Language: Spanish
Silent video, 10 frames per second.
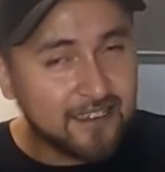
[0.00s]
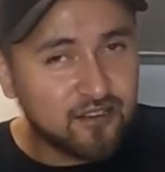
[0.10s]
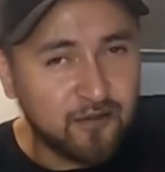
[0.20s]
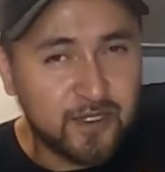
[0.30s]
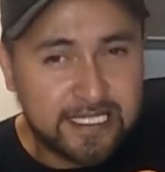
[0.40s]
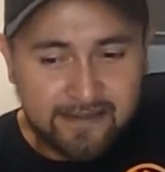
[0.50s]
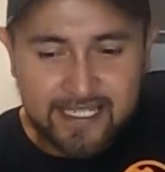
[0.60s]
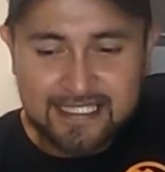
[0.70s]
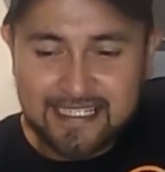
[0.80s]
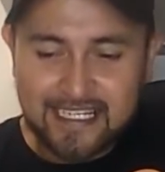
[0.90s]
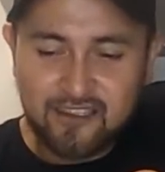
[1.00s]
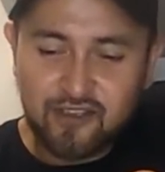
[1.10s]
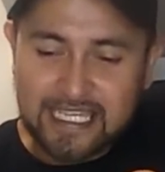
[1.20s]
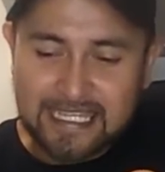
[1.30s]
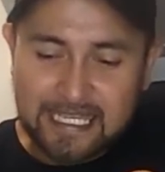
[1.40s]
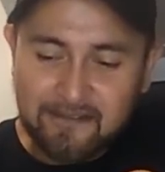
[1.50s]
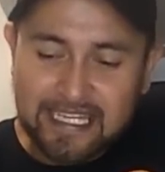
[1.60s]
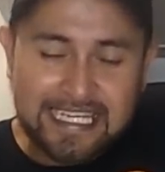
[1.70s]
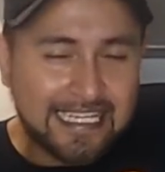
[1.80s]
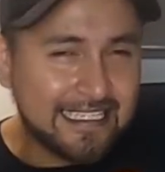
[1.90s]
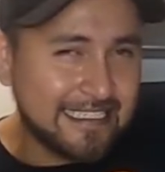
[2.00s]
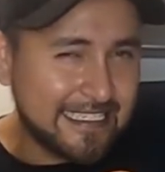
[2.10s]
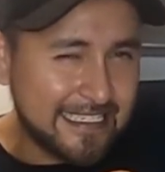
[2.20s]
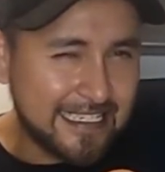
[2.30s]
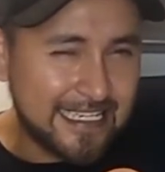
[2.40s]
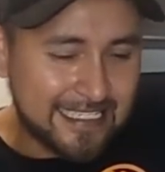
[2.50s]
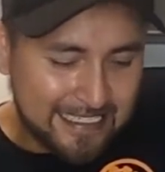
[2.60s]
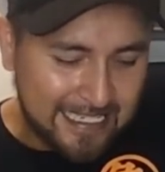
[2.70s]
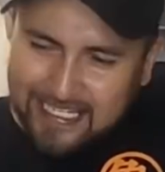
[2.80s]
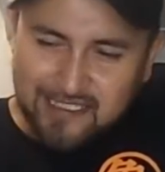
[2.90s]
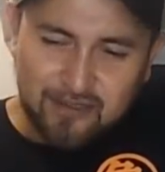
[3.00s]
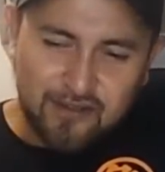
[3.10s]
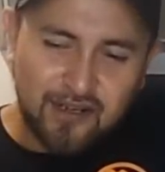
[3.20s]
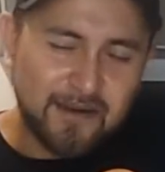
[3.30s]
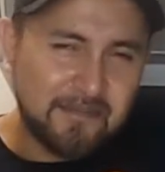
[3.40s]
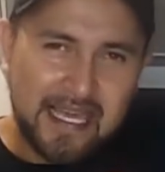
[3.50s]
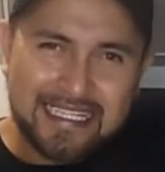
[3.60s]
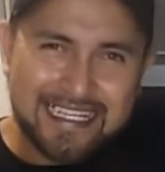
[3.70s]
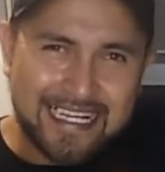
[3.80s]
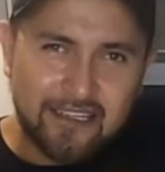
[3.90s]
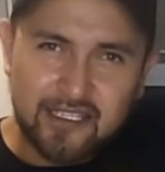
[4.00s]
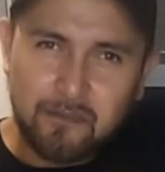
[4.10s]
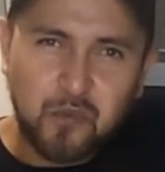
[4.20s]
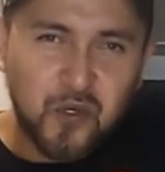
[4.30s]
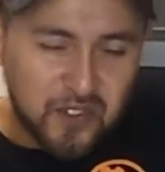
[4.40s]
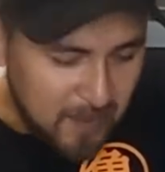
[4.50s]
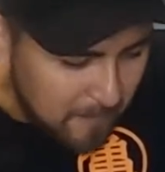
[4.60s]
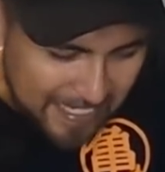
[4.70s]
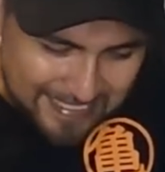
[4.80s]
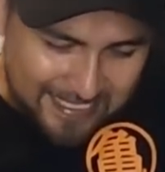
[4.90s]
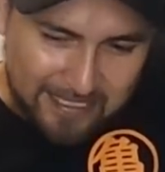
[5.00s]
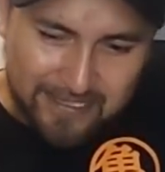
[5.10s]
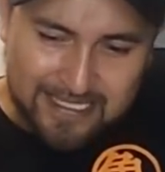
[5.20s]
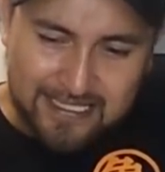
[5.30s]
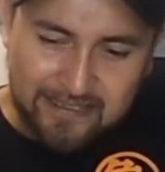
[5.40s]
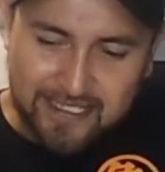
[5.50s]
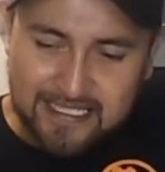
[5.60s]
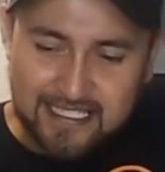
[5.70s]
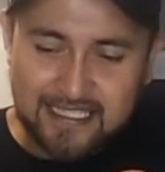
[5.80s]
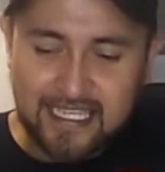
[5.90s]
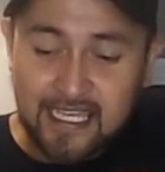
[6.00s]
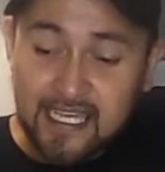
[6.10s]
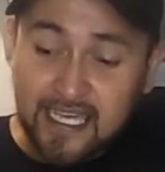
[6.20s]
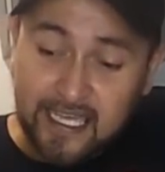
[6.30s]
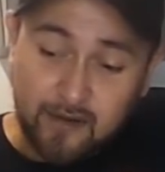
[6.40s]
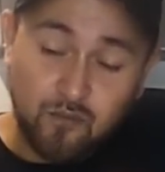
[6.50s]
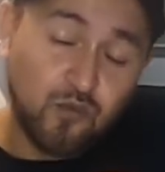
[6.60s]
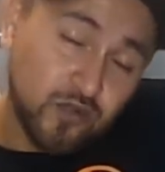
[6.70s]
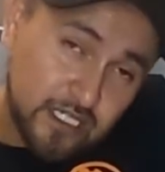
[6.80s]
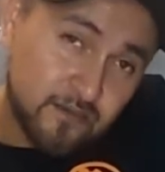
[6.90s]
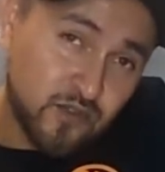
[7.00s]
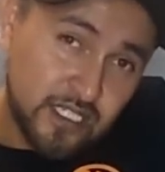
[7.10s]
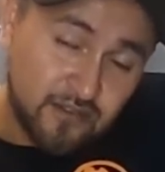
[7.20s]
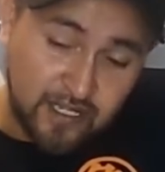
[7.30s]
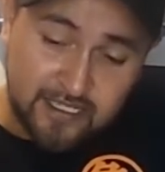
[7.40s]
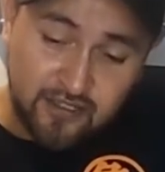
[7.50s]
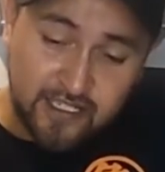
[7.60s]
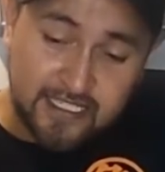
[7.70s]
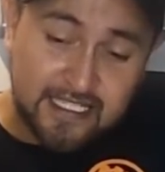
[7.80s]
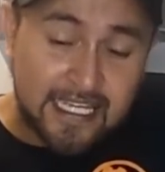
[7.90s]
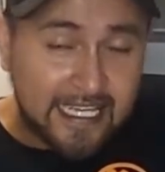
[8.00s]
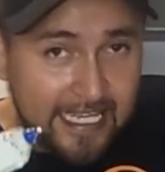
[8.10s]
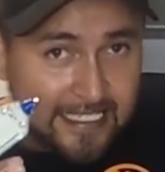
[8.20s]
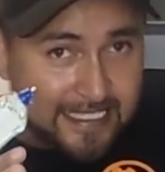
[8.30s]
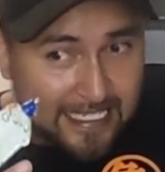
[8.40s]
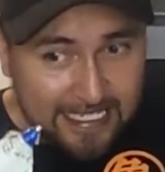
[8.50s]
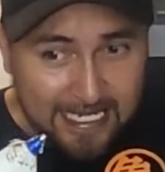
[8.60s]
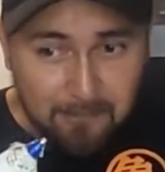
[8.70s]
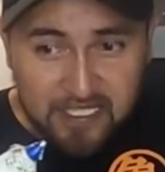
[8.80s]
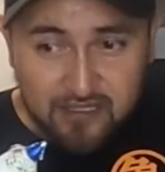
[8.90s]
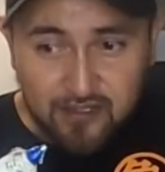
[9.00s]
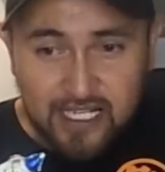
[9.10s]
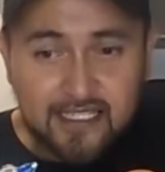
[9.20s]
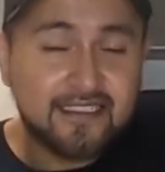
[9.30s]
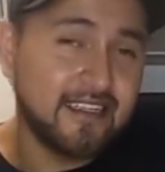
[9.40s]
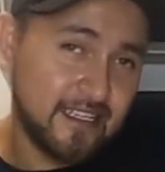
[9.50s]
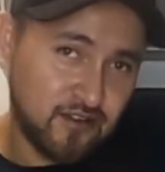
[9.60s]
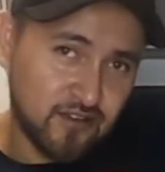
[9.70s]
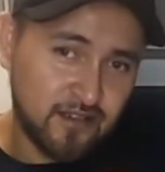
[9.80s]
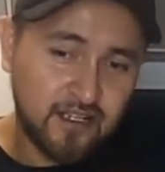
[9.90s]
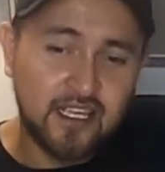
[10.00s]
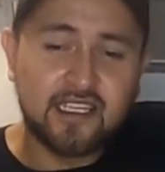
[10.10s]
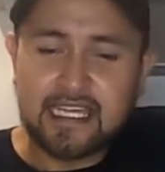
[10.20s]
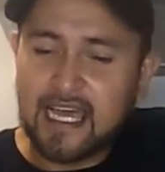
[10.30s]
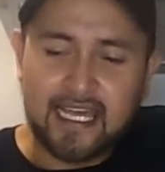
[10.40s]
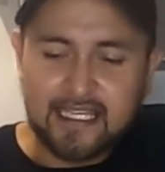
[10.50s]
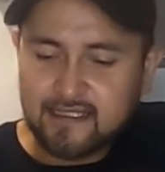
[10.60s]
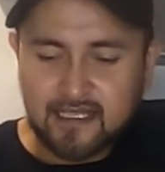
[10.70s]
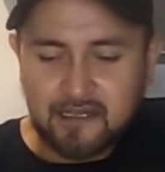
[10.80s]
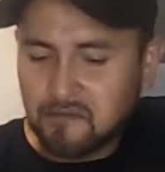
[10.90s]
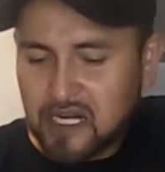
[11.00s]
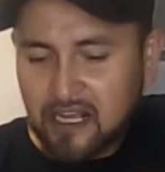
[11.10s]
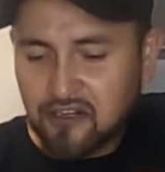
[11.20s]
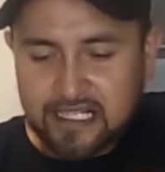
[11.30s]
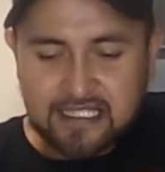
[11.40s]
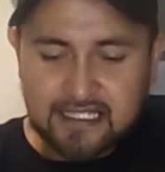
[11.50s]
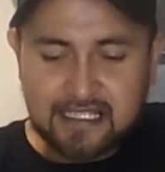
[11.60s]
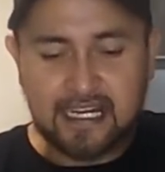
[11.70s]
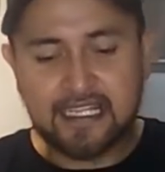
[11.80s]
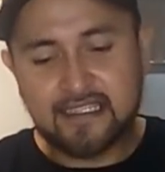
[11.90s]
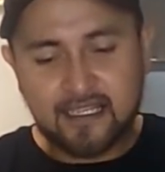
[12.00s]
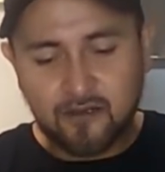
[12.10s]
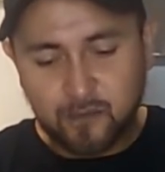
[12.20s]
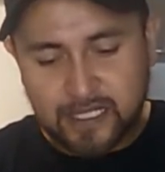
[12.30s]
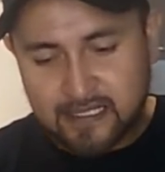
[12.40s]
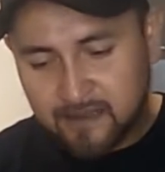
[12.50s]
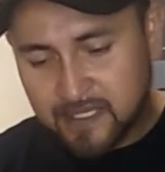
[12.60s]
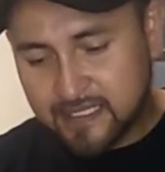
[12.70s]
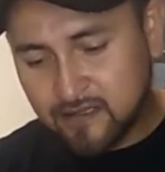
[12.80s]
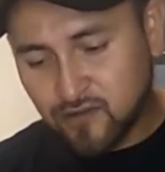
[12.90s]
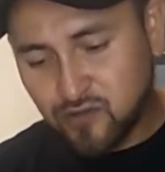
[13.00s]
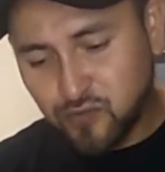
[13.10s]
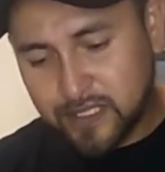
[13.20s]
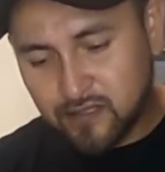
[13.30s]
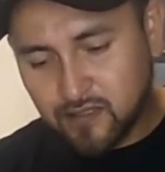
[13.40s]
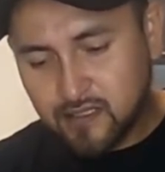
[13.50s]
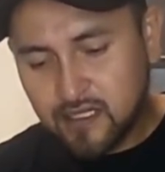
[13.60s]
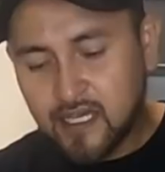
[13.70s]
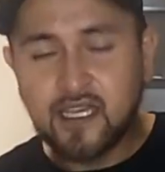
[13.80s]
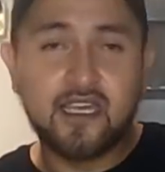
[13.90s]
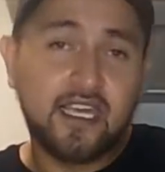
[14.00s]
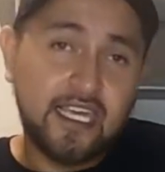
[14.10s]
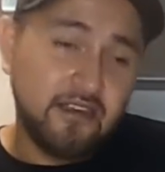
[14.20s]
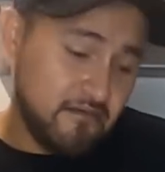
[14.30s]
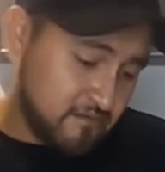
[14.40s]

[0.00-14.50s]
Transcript: que les comentaba hace rato que deberían de tener en casa, esto me ha sacado de apuros bastante, bastante, bastante en muchas, muchas ocasiones. Es la pistola de silicona. Ah, esta la conectas, calienta, compras nada más estos tubitos y